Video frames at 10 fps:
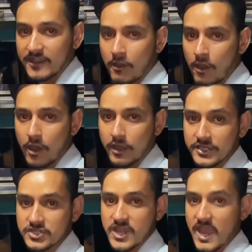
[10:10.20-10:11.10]
और
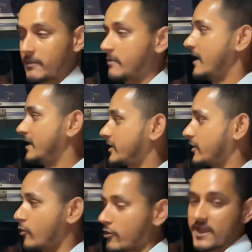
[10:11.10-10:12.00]
इस टाइम हम एंटर
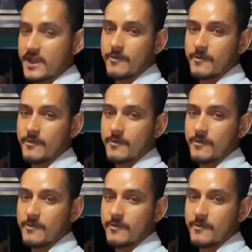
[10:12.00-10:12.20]
हो गए हैं